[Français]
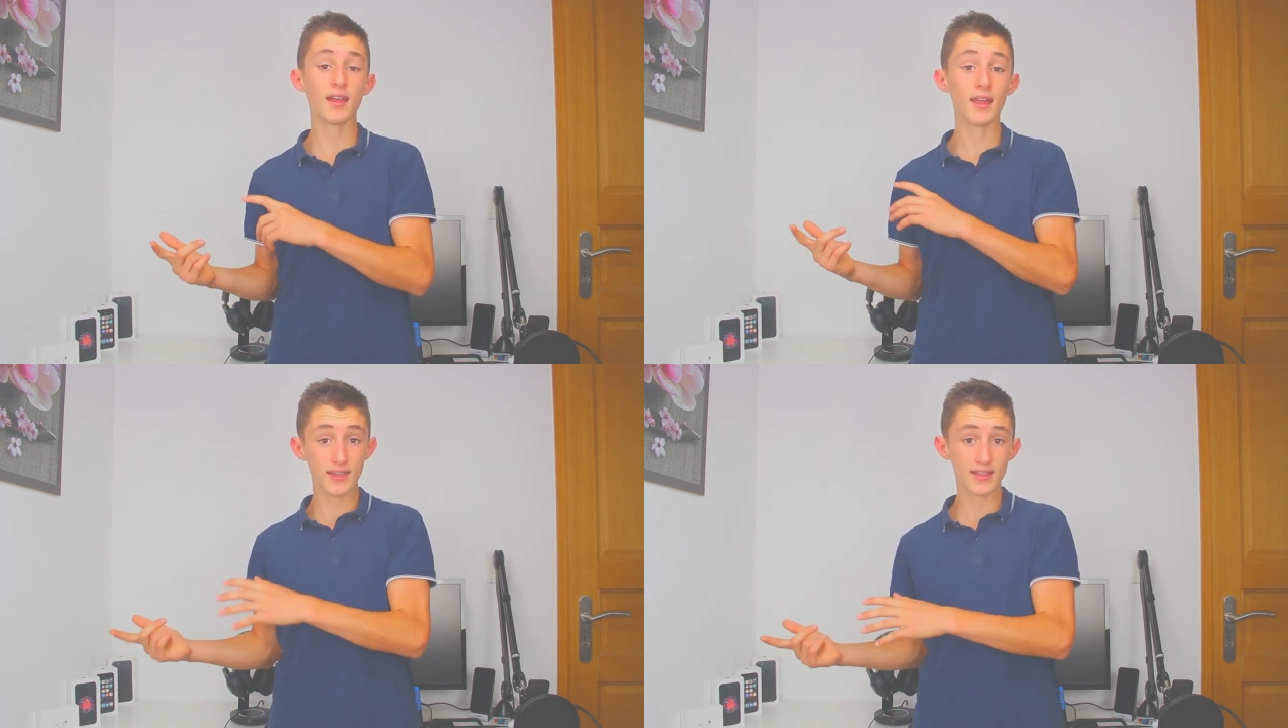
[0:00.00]

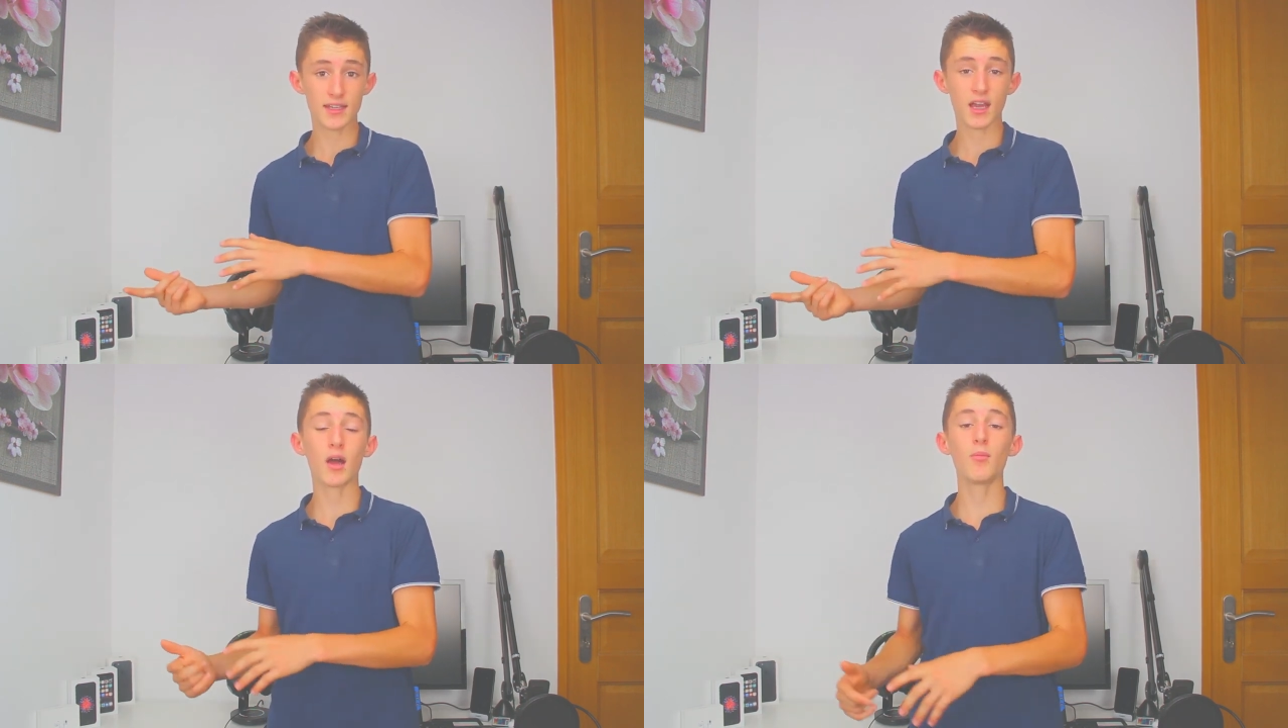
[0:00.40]

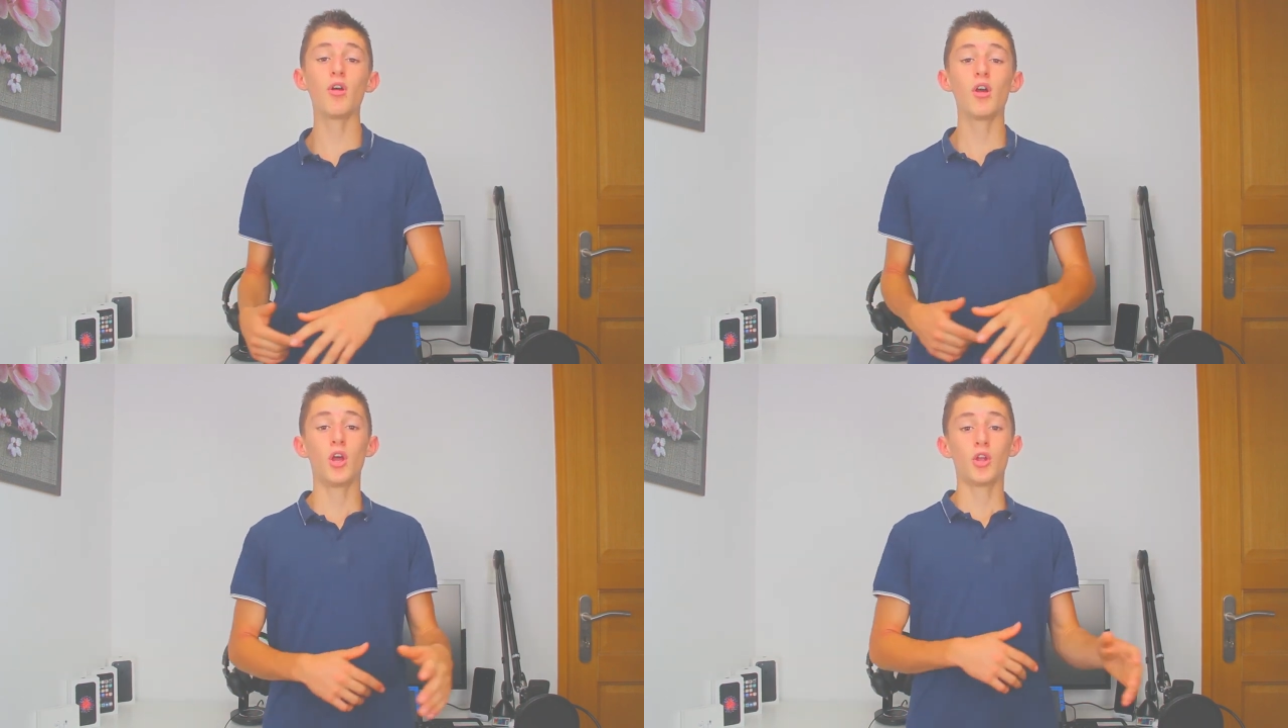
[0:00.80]

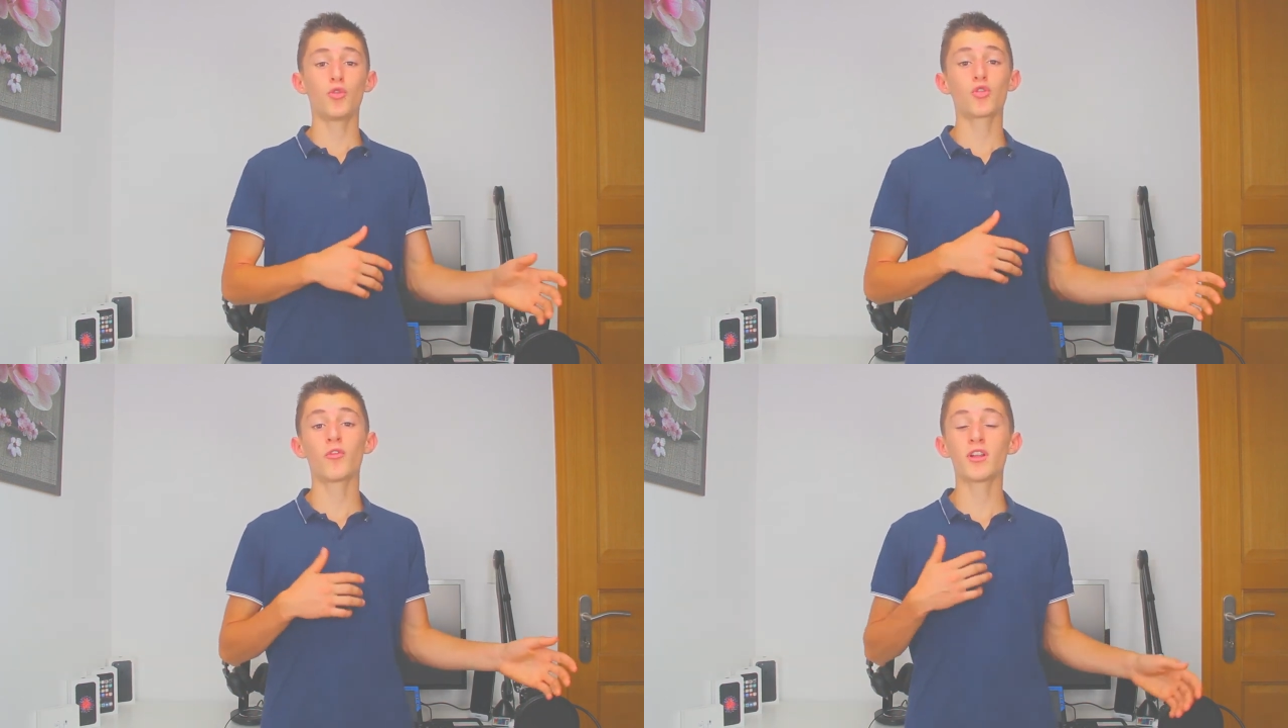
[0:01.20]
indésirable,
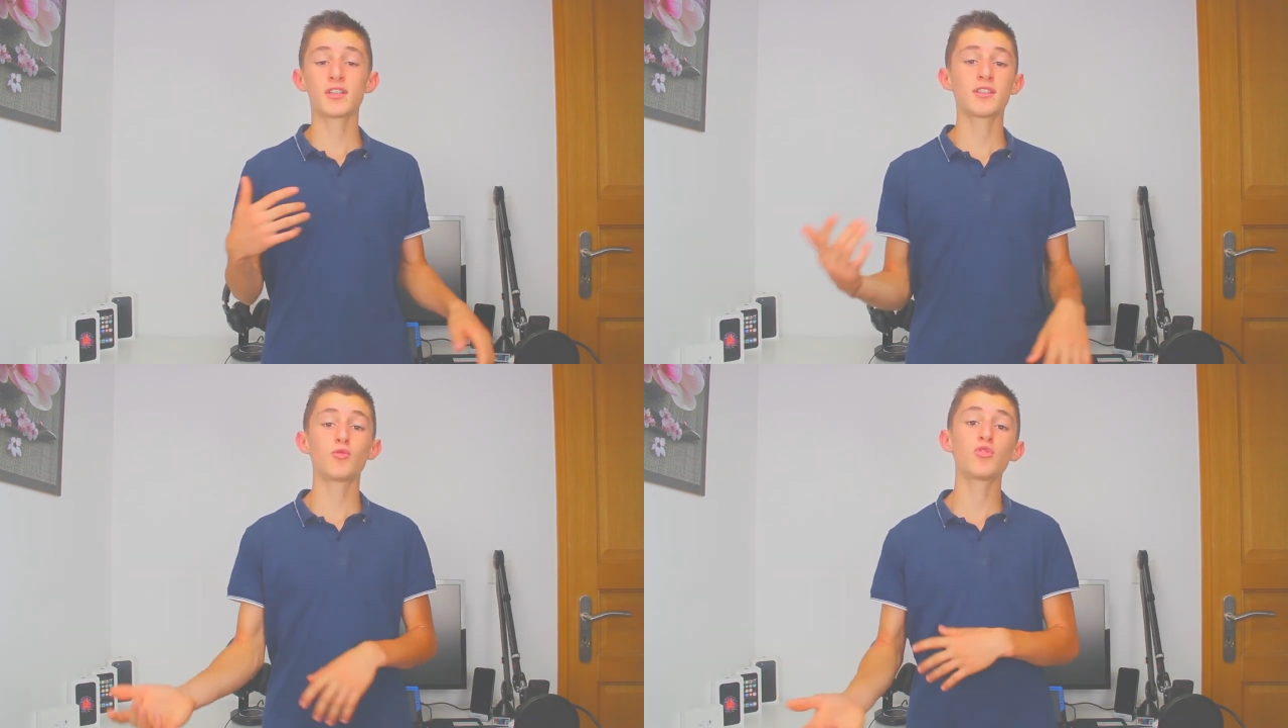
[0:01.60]
donc voilà,
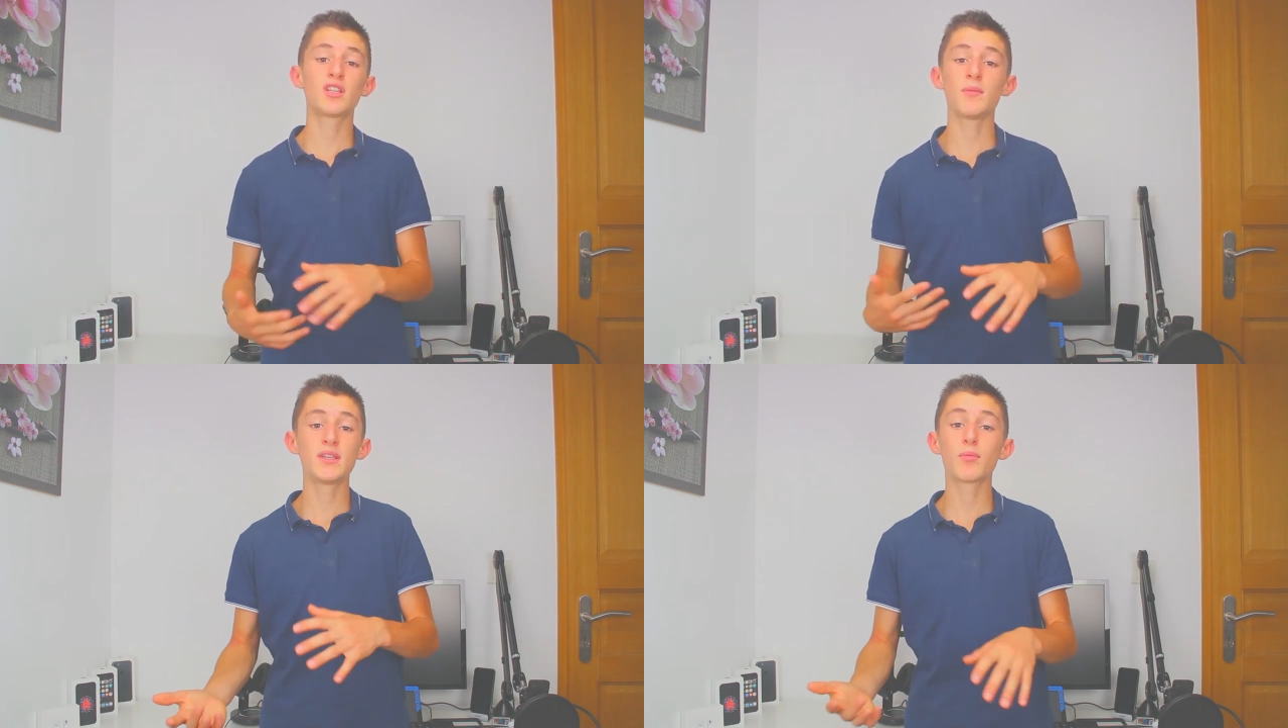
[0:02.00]
ça c'est tout ce
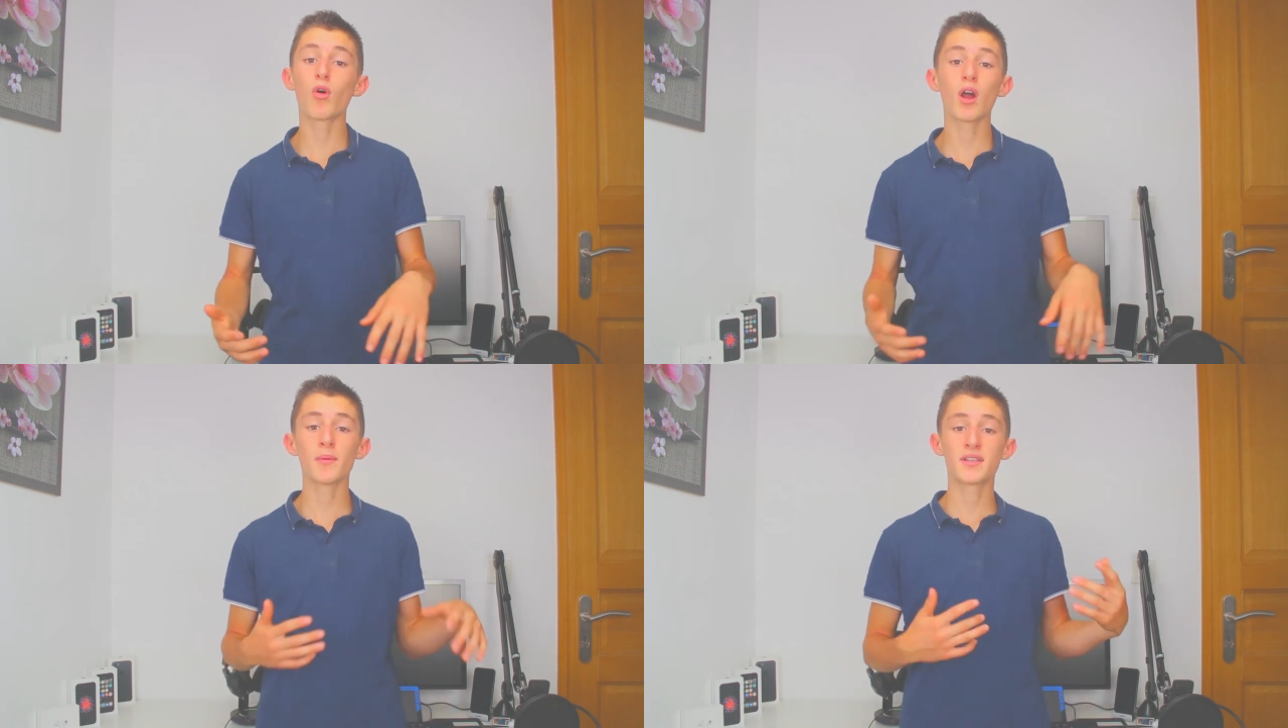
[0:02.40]
qui est petit
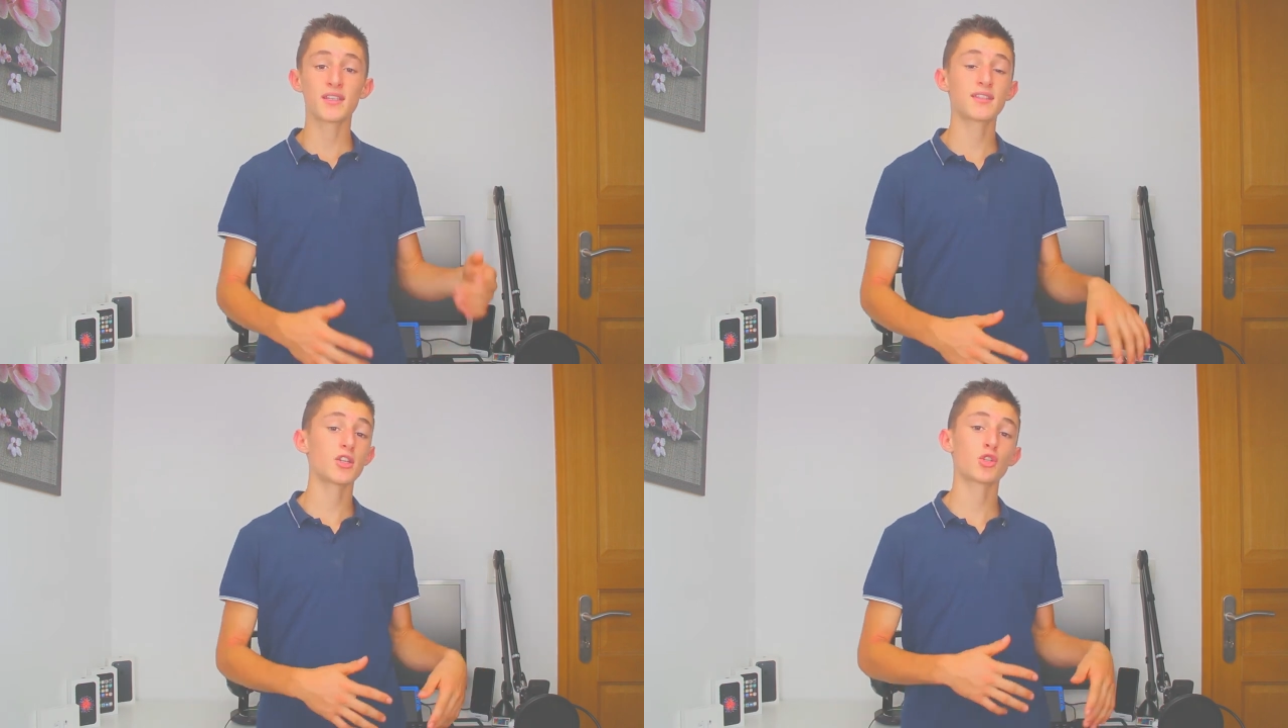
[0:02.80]
programme qui
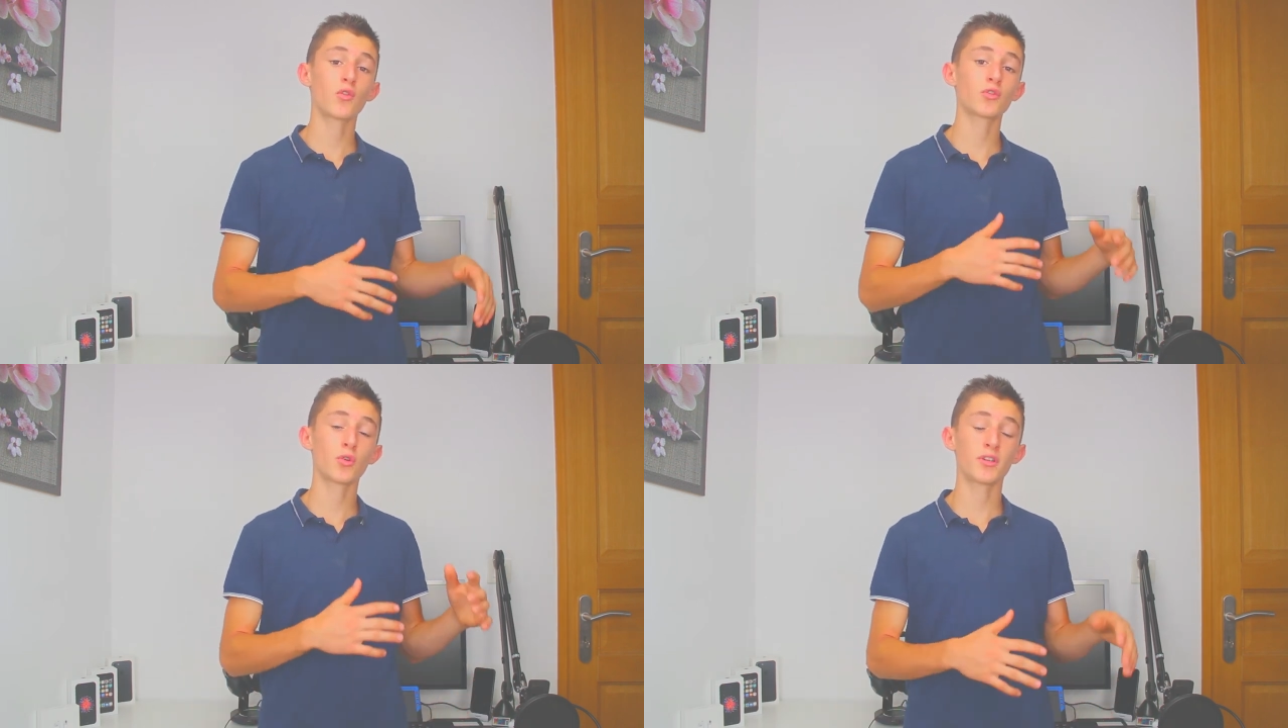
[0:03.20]
s'installe
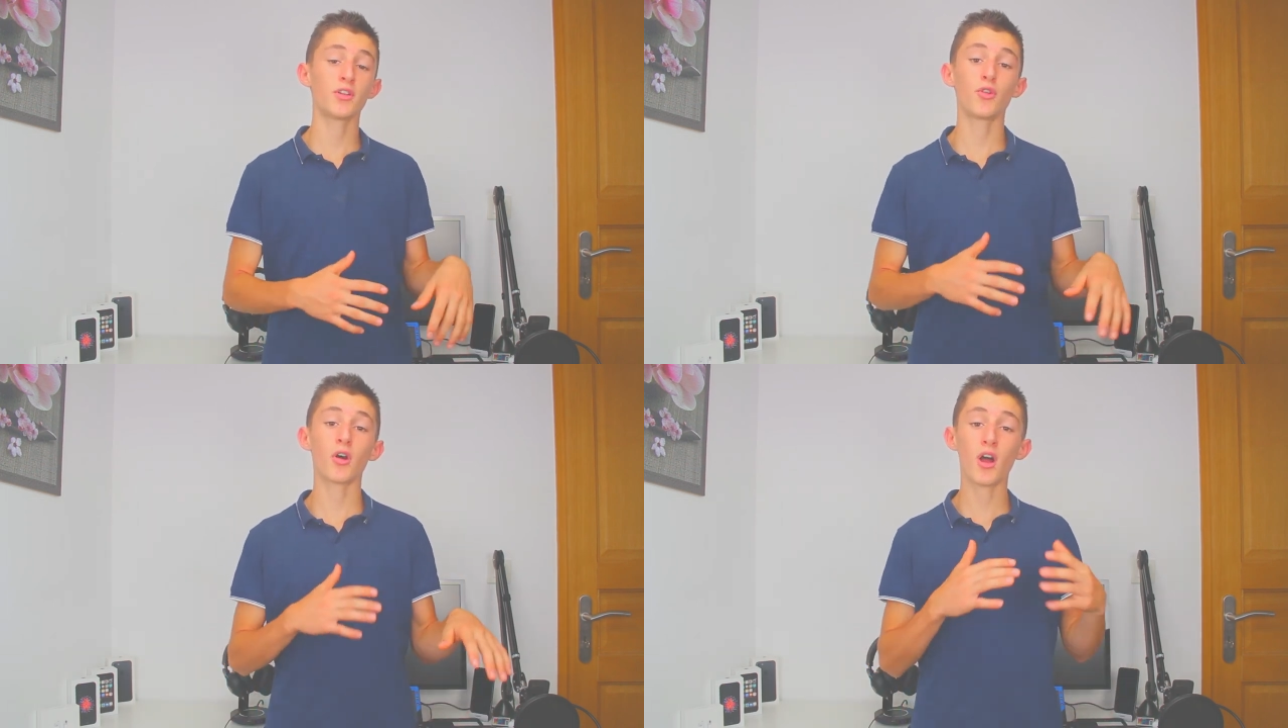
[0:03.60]
sur votre
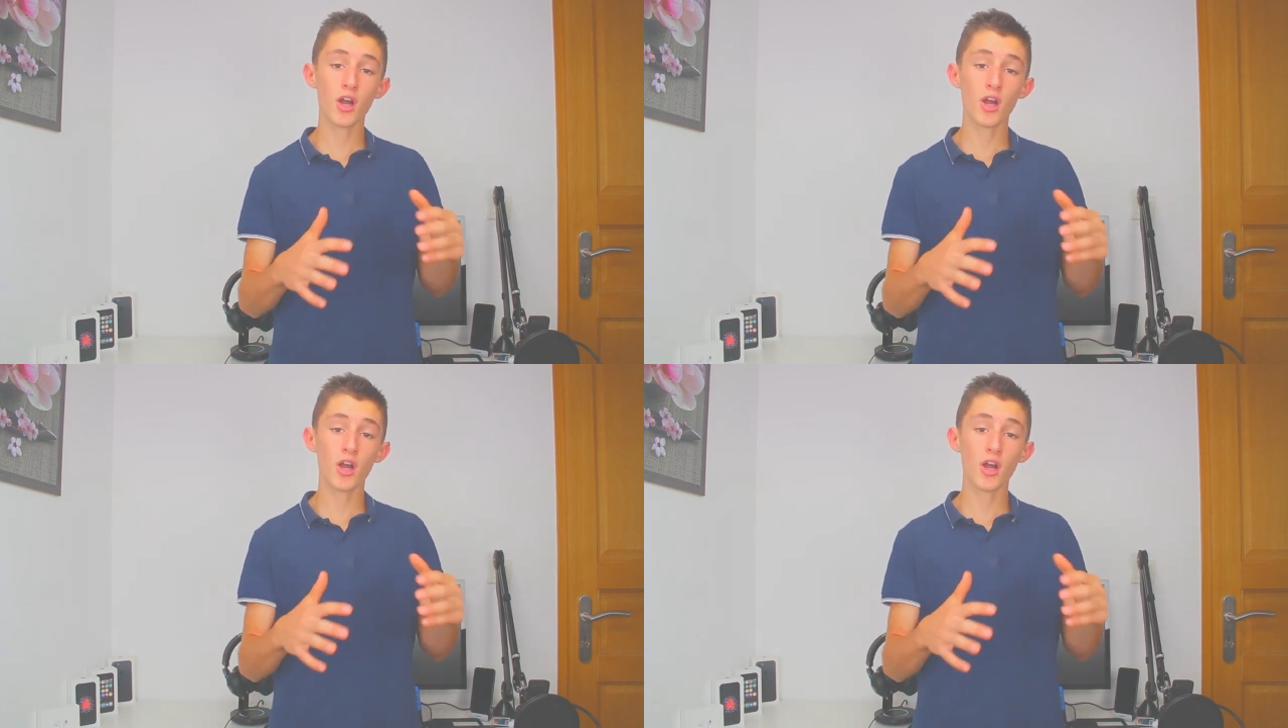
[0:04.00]
ordinateur